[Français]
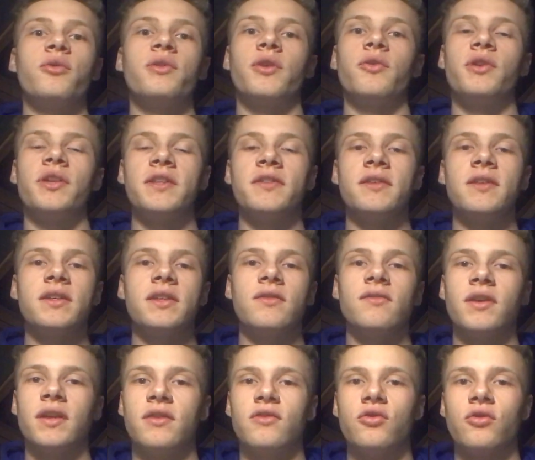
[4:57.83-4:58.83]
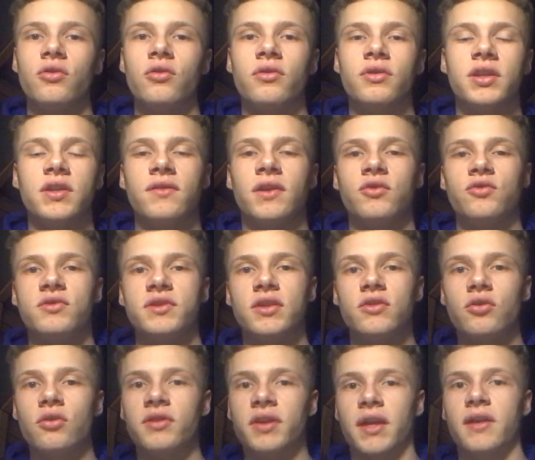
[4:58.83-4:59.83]
où tu as eu l'idée qui, qui vient du
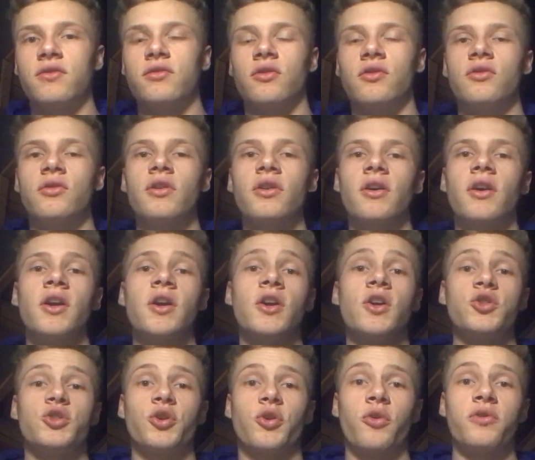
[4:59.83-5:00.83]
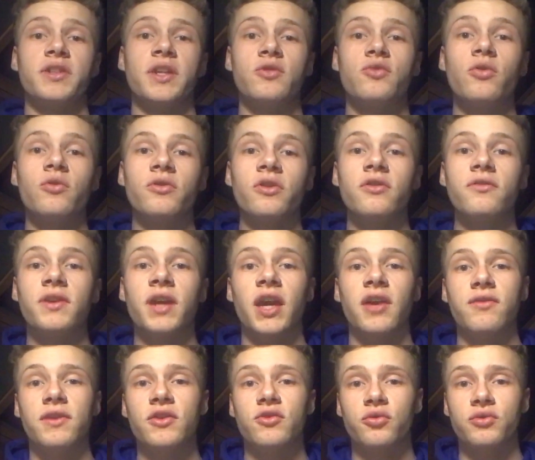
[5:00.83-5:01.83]
site de Trend Hunter je te conseille tout le temps de
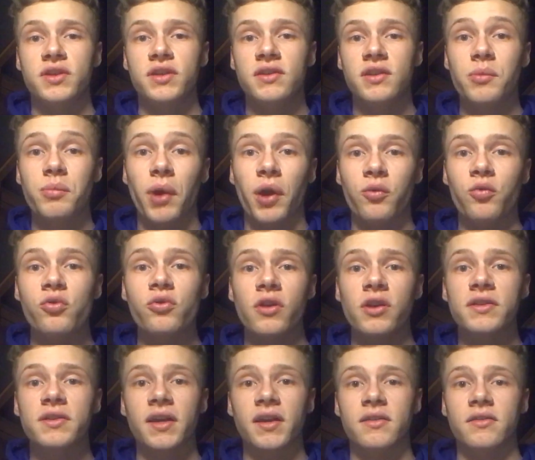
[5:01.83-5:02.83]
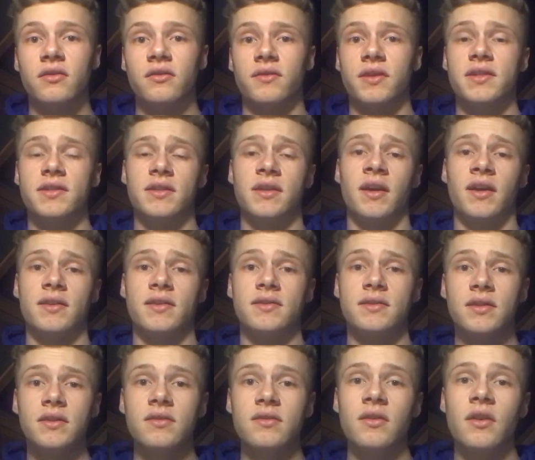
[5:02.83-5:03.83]
vérifier ton idée par Google Trend en fait. C'est un
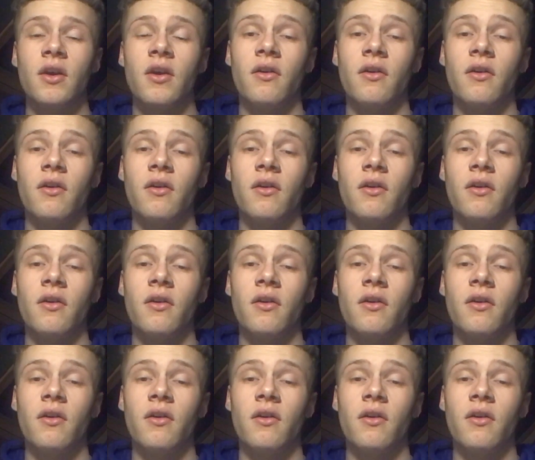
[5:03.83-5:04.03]
site